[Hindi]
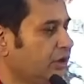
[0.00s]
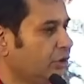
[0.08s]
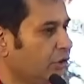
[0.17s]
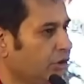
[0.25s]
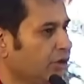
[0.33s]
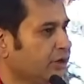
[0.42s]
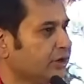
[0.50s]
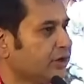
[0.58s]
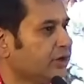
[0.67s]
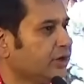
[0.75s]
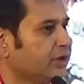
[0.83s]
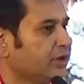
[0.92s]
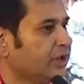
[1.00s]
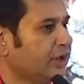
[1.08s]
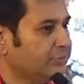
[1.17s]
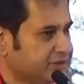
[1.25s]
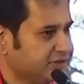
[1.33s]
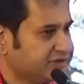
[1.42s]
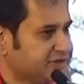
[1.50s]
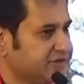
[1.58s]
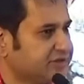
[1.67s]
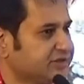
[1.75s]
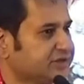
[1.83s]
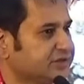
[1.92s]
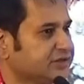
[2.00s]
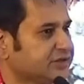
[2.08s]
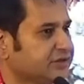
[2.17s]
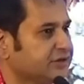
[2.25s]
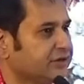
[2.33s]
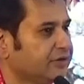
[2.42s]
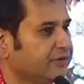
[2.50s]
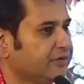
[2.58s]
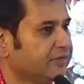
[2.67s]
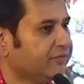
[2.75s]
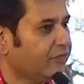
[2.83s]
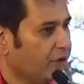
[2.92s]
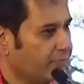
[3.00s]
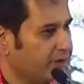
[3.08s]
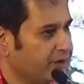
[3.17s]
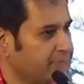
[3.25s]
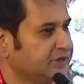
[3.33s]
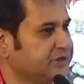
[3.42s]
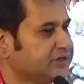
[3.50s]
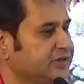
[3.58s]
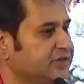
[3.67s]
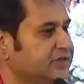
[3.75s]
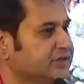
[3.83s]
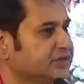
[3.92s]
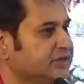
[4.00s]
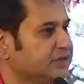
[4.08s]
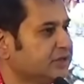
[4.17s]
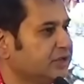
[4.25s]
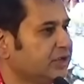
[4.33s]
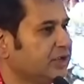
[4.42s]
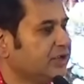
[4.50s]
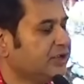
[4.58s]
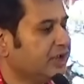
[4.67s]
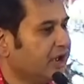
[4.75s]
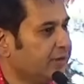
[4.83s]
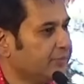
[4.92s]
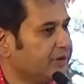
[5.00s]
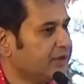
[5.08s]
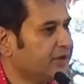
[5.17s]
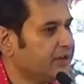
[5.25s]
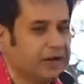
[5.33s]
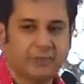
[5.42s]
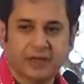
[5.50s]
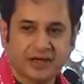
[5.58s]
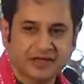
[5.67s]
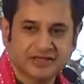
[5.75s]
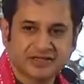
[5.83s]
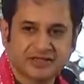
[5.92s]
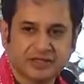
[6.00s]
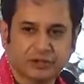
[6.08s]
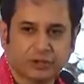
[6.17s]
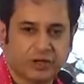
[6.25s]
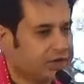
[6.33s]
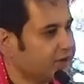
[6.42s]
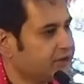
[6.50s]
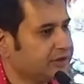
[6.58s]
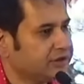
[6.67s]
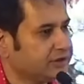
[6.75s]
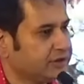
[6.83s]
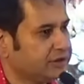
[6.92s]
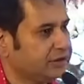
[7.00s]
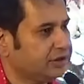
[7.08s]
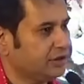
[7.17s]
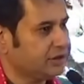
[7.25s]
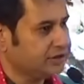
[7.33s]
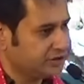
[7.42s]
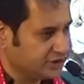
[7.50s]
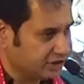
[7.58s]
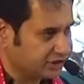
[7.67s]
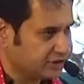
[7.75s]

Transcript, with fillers: और एम डी सीज फॉर्मर एम डी सीज यहाँ में हमारे सी ओ है सी के